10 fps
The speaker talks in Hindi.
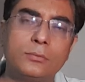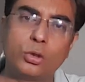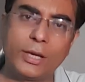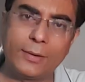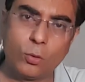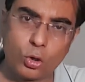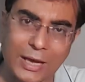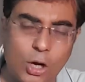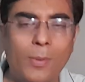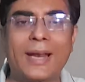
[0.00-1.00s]
जो है वो
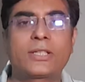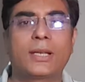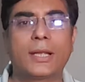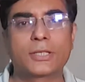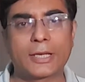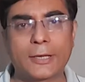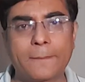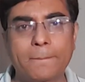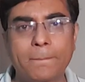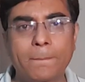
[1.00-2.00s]
कारोबार चलना चाहिए
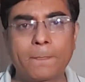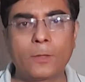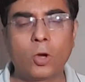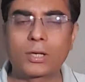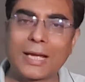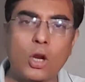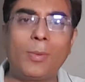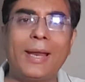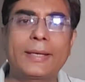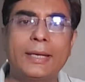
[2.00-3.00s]
और
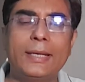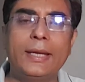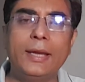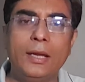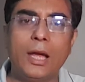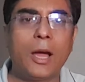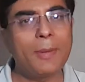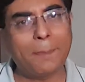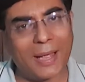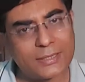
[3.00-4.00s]
कारोबार के लिए
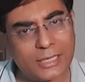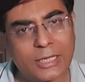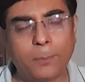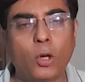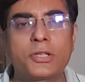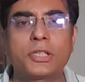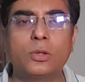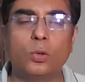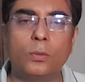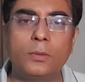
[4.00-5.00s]
हमें पाँच साल की पॉलिसी
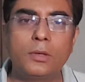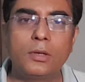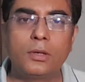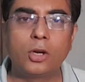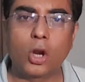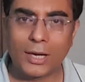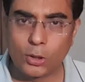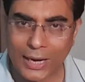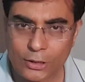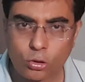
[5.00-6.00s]
दो डॉलर
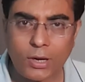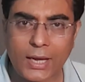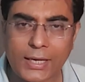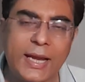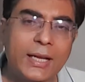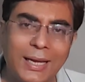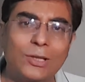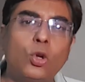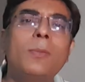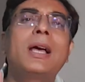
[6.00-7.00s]
ढाई सौ का करना है कर
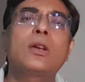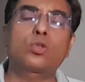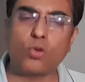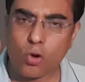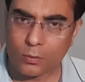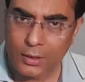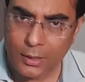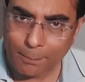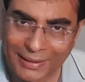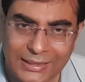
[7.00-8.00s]
दो मगर उसको
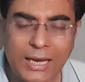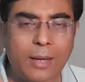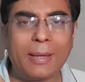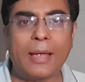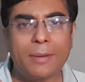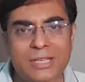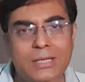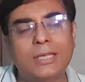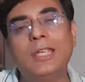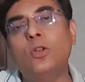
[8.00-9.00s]
पता है हमें हमें
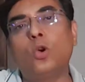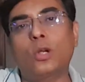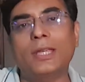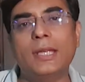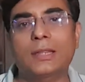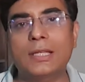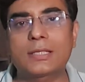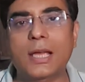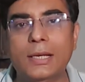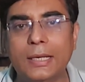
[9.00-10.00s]
यकीन हो कि ये तीन
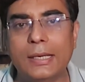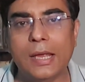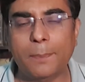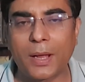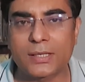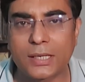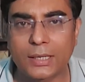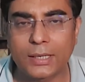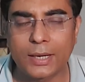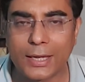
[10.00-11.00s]
साल के लिए या पाँच साल
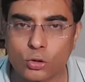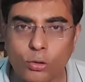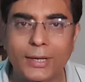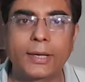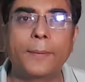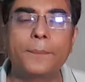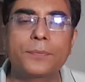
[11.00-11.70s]
के लिए ढाई सौ रहेगा